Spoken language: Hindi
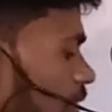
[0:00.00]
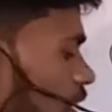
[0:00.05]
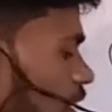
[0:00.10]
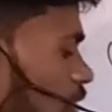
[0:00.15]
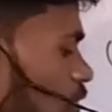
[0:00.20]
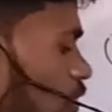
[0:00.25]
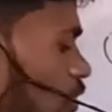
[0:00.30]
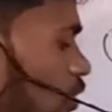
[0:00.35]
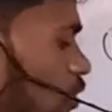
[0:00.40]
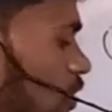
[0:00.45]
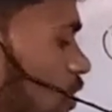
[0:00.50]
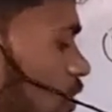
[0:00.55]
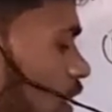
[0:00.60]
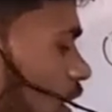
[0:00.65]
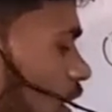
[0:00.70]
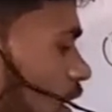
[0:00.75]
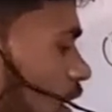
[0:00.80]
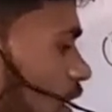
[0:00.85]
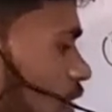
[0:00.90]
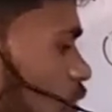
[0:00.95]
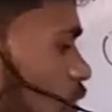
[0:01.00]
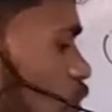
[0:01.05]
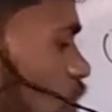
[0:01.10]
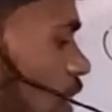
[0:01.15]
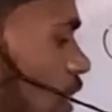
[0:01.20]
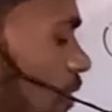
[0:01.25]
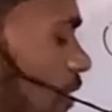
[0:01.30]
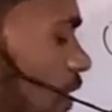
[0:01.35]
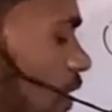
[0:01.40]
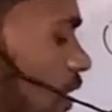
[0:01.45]
नौ होता है दो
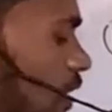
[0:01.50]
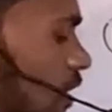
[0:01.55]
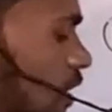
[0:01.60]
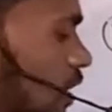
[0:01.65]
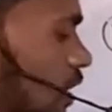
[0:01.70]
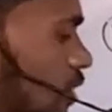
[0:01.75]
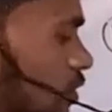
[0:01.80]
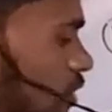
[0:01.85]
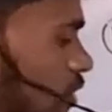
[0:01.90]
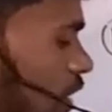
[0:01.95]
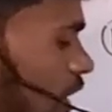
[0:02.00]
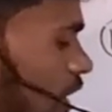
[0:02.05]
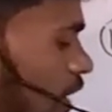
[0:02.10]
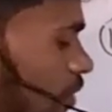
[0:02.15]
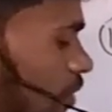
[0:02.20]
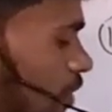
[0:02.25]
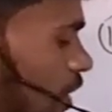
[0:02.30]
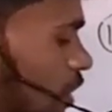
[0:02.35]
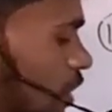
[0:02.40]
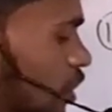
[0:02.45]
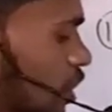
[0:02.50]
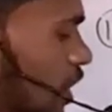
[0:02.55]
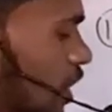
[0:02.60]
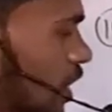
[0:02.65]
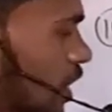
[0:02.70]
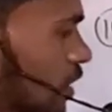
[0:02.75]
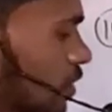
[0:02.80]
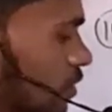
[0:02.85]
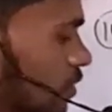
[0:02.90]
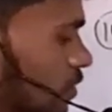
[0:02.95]
का वर्ग कितना होता है आपका
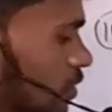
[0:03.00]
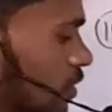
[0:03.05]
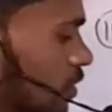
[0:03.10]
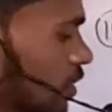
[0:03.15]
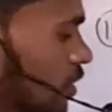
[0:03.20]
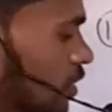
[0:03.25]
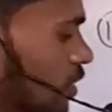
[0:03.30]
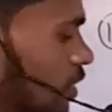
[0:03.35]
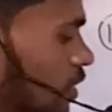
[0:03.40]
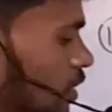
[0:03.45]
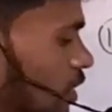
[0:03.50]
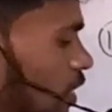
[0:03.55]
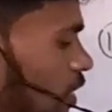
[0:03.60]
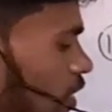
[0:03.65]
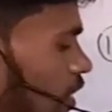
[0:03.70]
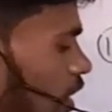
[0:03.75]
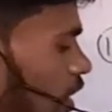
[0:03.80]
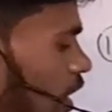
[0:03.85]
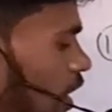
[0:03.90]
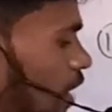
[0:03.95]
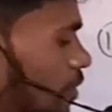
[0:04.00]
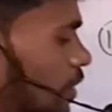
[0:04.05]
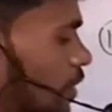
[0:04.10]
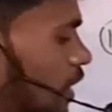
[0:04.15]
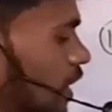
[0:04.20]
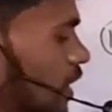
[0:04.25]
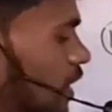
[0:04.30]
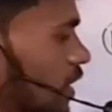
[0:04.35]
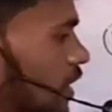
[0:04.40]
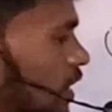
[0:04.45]
चार आप
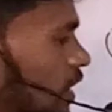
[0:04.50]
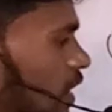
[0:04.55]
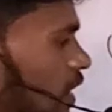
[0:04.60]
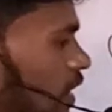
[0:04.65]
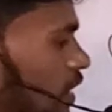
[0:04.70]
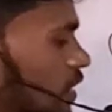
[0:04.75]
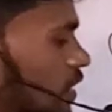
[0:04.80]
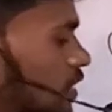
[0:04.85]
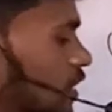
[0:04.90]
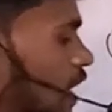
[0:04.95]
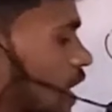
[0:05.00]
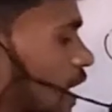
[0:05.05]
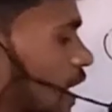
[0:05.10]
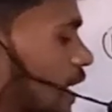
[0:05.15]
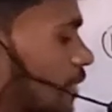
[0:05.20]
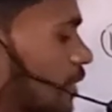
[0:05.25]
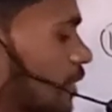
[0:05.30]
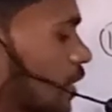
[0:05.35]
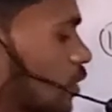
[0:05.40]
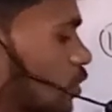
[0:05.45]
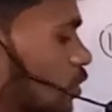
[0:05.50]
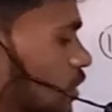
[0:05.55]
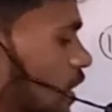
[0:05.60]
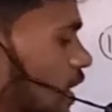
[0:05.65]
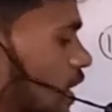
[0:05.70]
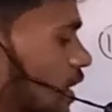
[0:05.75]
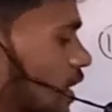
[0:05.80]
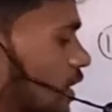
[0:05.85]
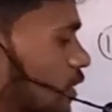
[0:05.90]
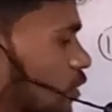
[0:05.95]
यहाँ देखा चार का वर्ग
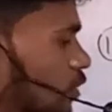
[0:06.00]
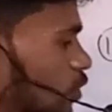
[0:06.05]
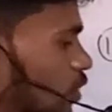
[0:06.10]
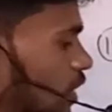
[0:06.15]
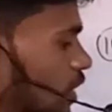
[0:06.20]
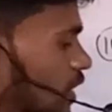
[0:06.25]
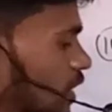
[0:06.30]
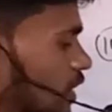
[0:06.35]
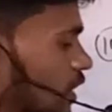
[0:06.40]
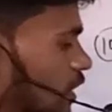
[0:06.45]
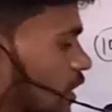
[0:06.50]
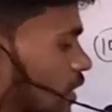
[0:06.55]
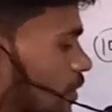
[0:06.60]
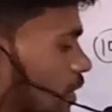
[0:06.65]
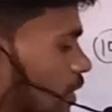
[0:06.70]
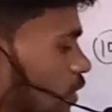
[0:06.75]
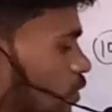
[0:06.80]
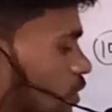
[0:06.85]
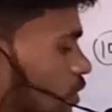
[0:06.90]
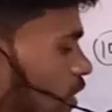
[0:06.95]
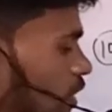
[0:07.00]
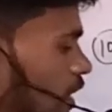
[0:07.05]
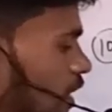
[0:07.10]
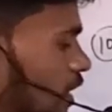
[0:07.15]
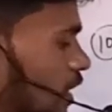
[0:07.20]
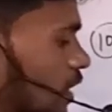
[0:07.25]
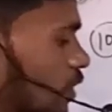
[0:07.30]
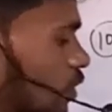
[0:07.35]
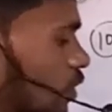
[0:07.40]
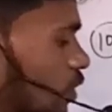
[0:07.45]
होता है सोलह तीन का वर्ग होता
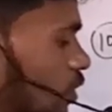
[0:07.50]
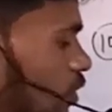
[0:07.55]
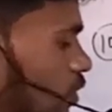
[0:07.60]
है नौ